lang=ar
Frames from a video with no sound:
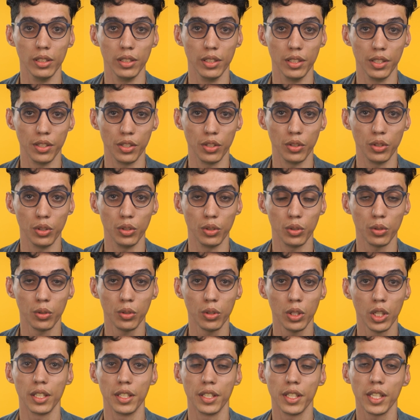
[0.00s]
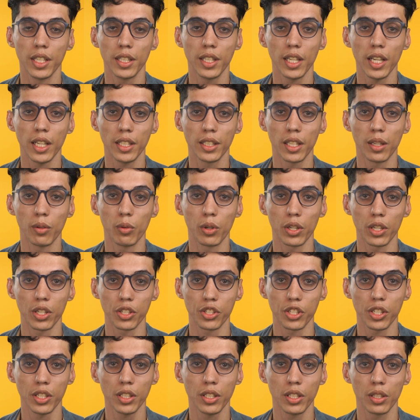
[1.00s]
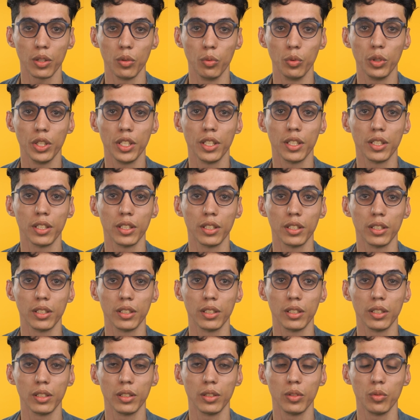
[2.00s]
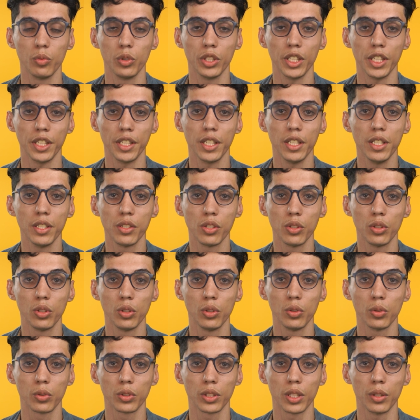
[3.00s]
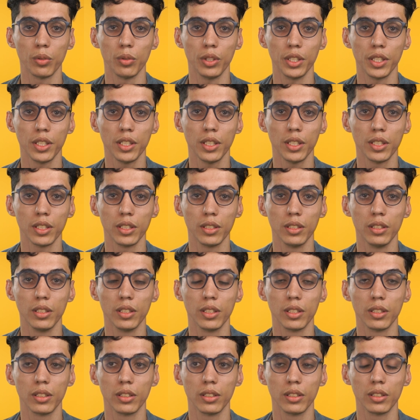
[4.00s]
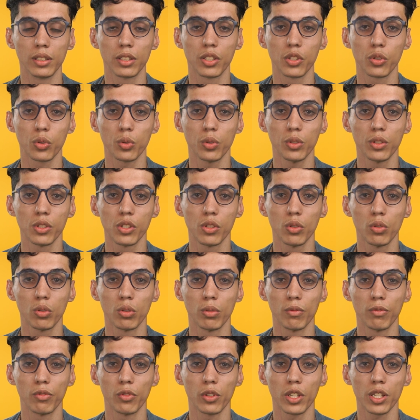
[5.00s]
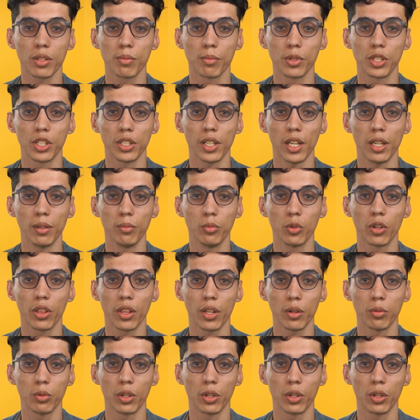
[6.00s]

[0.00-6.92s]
لي آه، زيتيديون النادي عنده ورشات وين آه، وين حنا لي زيتيديون تاعنا كي شغل نزيدو لهم فرص باش يتعلموا اكثر